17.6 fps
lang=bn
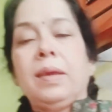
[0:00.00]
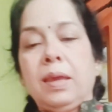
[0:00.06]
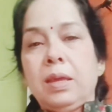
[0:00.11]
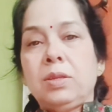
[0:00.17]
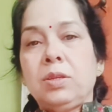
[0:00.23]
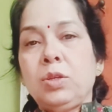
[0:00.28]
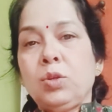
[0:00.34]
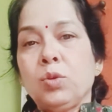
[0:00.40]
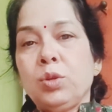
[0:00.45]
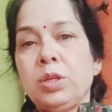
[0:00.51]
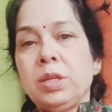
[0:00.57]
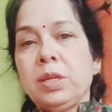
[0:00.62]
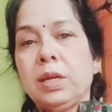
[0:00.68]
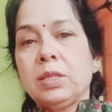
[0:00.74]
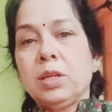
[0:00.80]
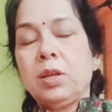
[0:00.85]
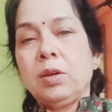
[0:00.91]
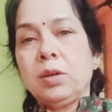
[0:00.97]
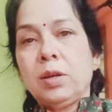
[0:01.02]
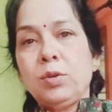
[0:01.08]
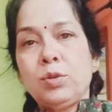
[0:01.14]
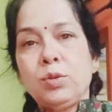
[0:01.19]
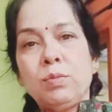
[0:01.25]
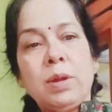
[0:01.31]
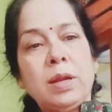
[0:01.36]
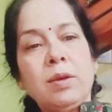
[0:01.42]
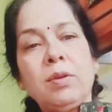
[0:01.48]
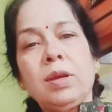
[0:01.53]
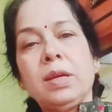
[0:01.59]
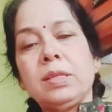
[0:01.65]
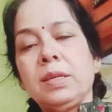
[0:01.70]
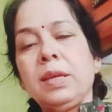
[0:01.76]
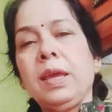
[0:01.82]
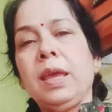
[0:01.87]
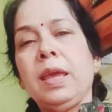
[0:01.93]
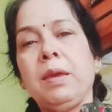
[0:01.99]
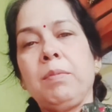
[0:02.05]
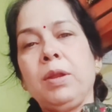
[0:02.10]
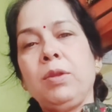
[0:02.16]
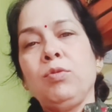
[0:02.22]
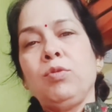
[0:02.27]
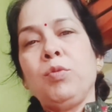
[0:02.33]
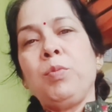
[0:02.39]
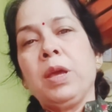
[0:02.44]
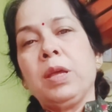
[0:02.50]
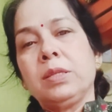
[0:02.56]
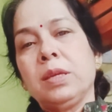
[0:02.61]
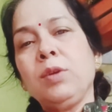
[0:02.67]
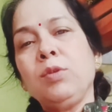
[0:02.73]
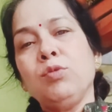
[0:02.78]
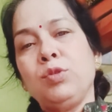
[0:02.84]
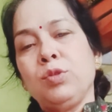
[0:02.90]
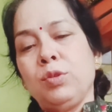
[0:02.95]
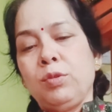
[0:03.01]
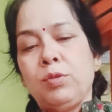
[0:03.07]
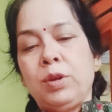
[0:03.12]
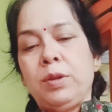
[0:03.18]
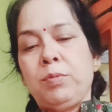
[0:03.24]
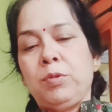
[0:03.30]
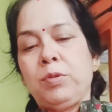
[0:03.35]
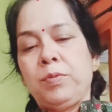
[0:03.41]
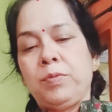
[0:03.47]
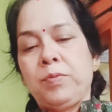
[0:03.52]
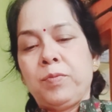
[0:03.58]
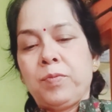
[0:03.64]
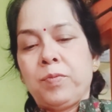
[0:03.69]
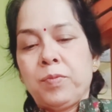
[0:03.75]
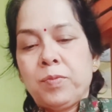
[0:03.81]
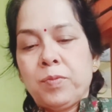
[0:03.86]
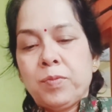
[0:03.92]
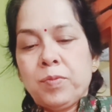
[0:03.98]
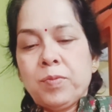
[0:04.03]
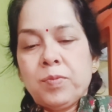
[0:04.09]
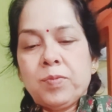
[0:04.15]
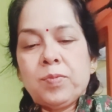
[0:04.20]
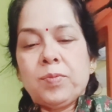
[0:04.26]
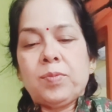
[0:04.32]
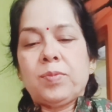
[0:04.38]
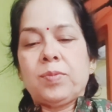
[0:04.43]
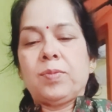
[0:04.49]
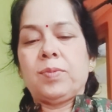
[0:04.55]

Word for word: তাহলে ভালো পাবো এই দেখো পেস্ট আমার রেডি এবার আমি দুটো